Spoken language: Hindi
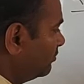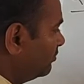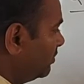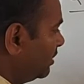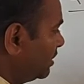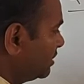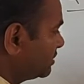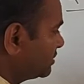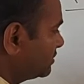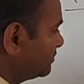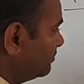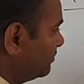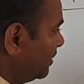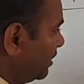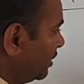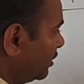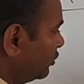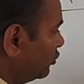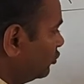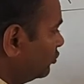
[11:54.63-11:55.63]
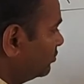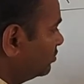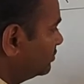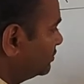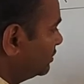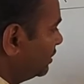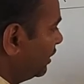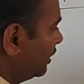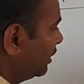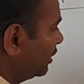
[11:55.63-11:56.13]
प्लस बी क्यूब
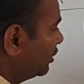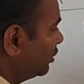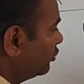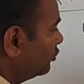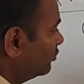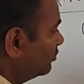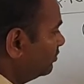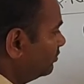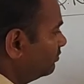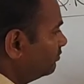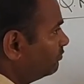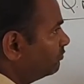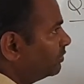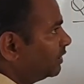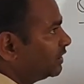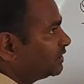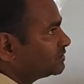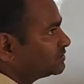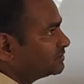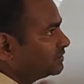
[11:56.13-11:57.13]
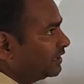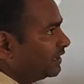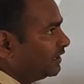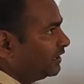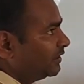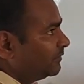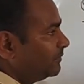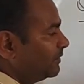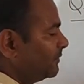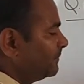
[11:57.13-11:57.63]
थ्री क्यूब प्लस थ्री
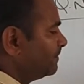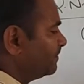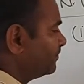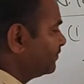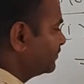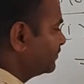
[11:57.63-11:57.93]
ए बी